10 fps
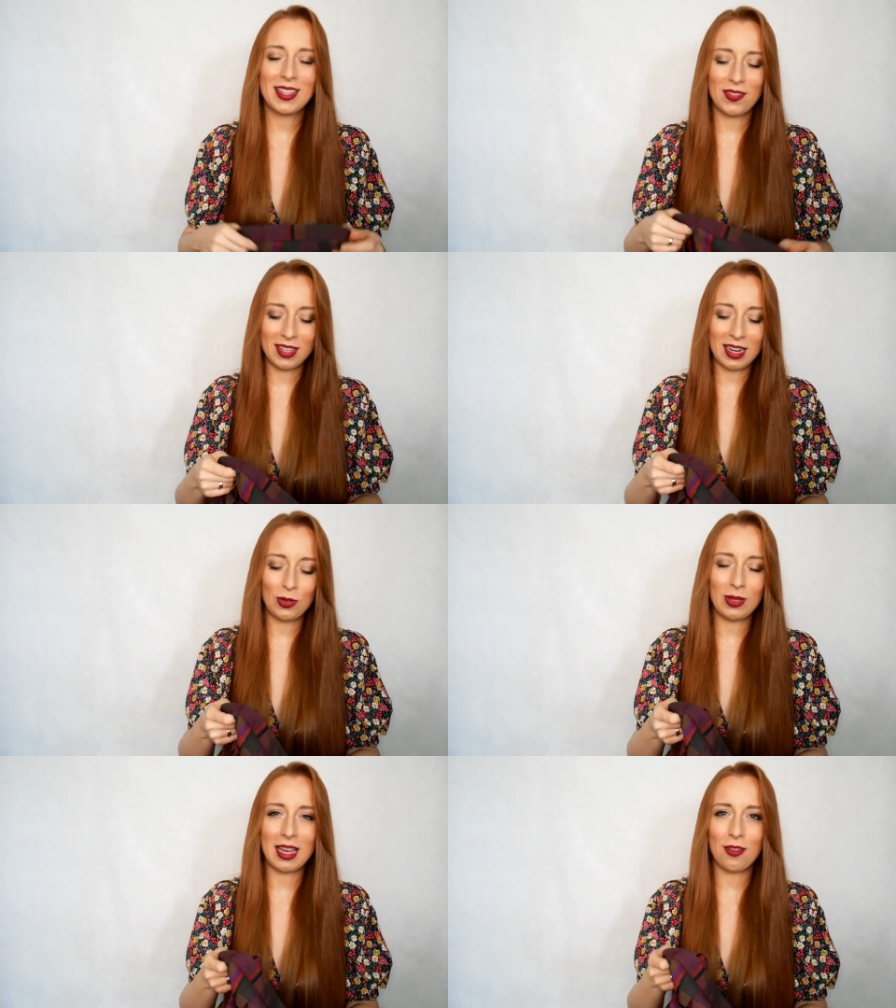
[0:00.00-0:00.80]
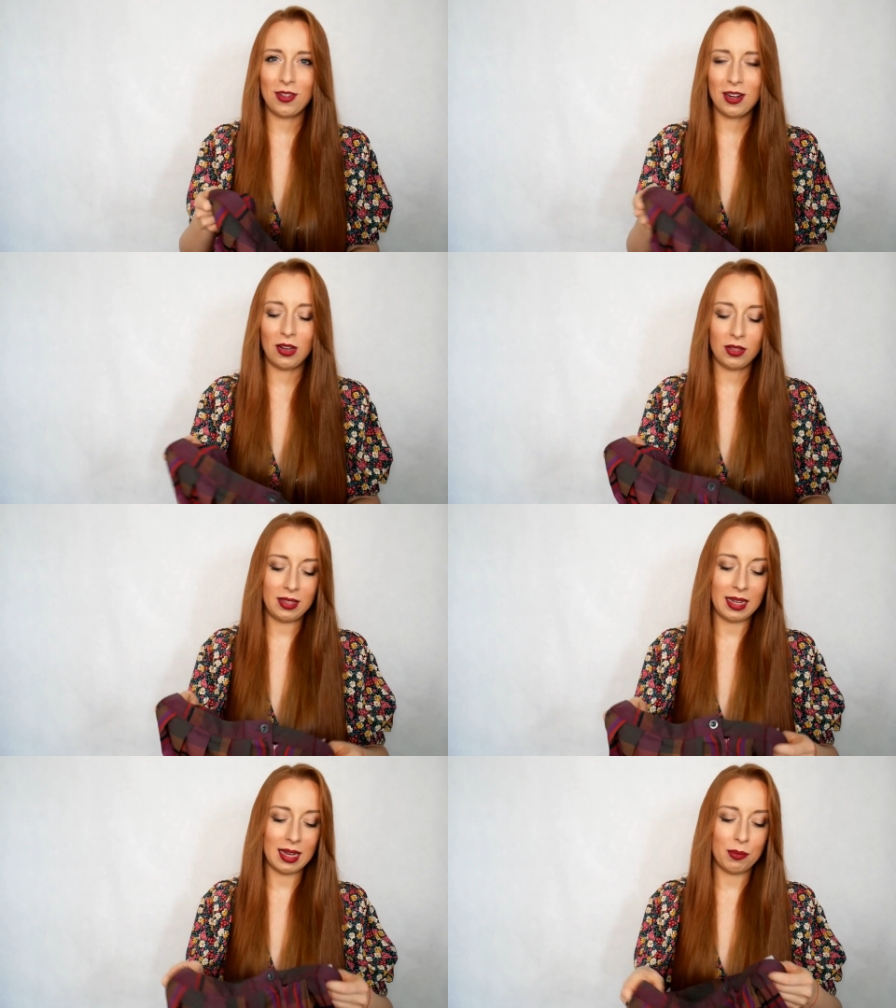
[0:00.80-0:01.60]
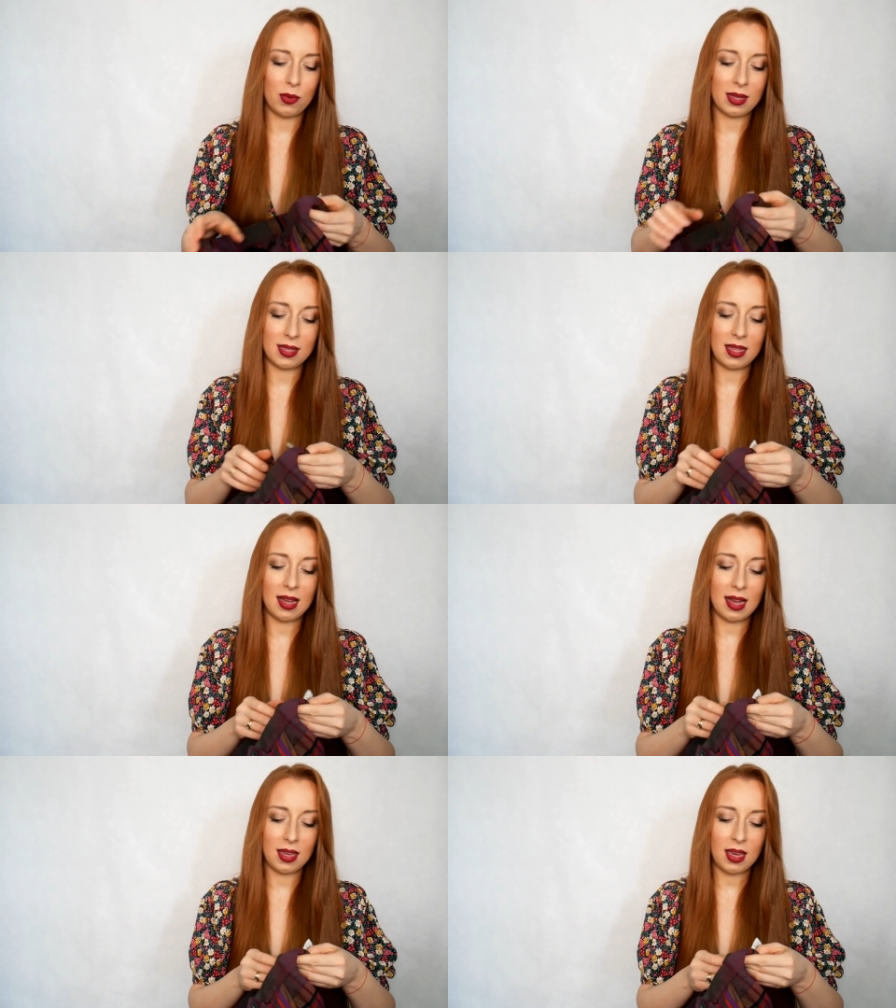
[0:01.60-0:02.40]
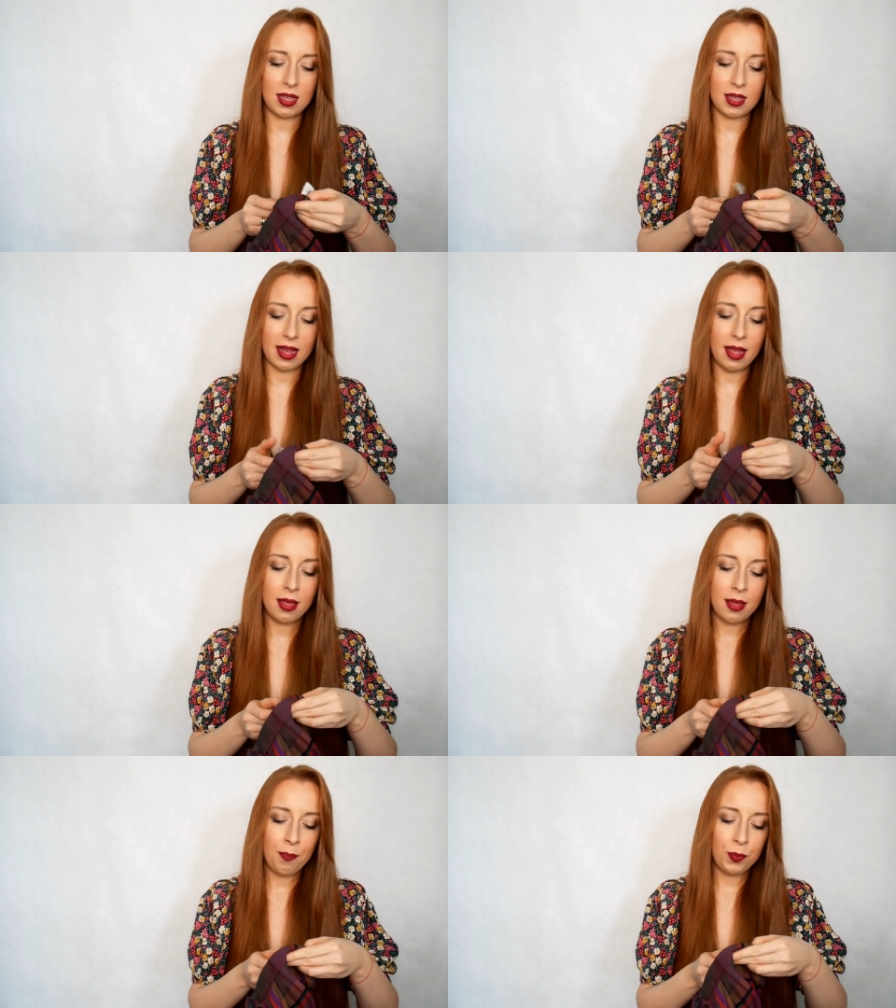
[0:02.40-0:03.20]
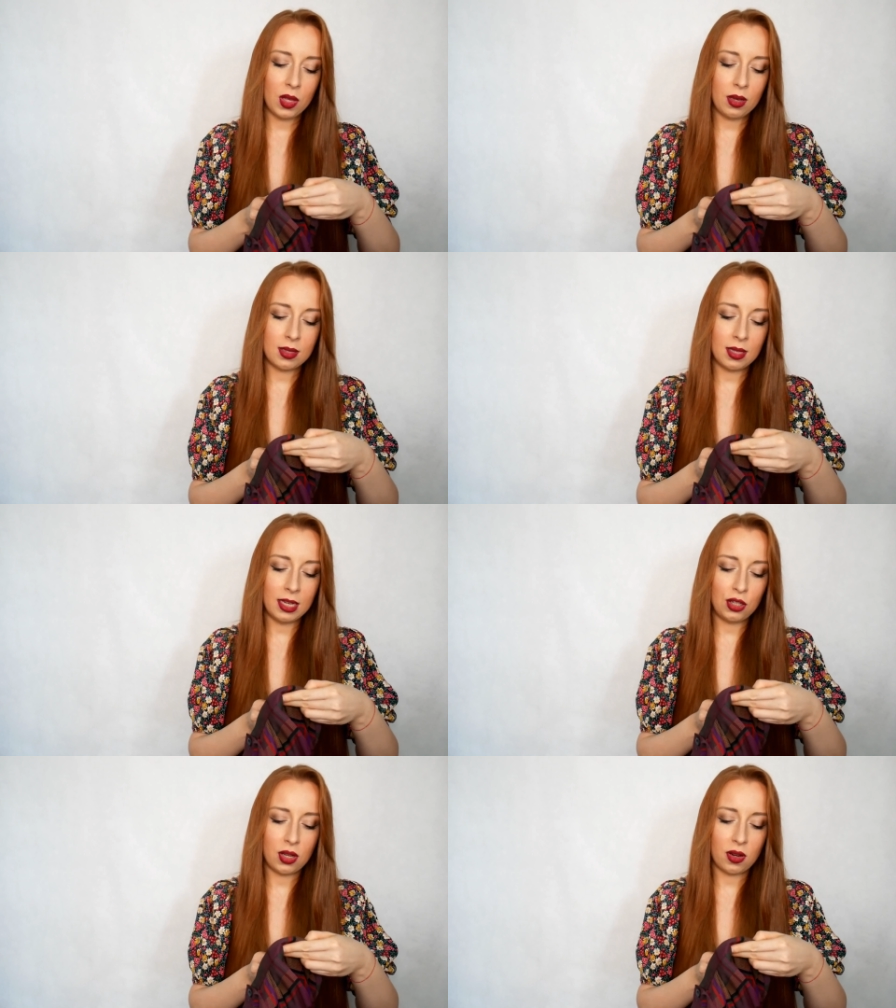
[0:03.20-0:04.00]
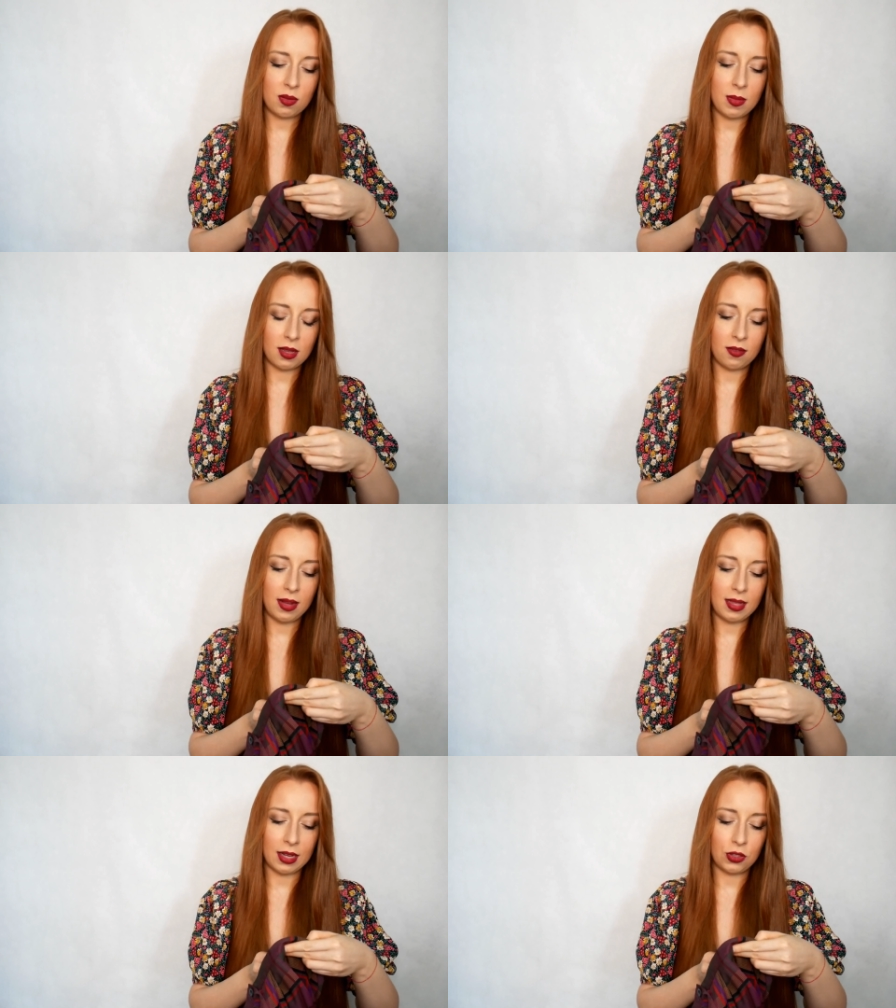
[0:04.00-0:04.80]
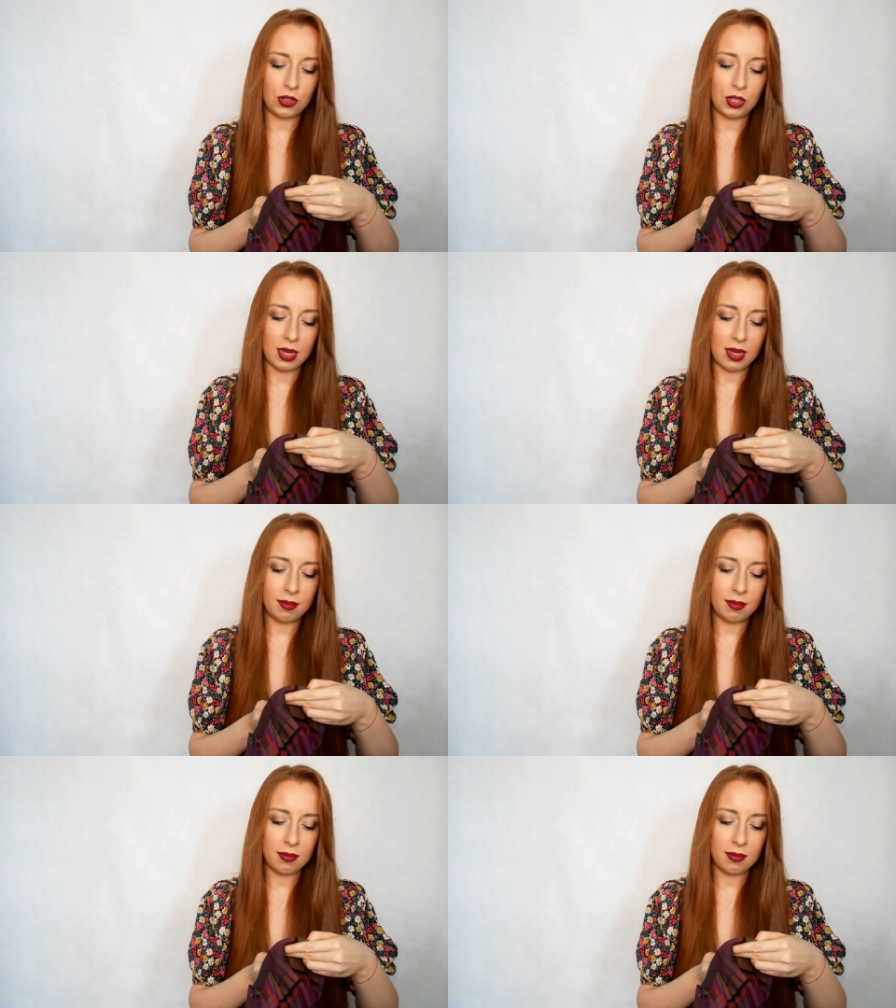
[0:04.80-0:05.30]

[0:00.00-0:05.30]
ze względu na jej wygląd taka była cena, a nie inna. To jest też rozmiar 12,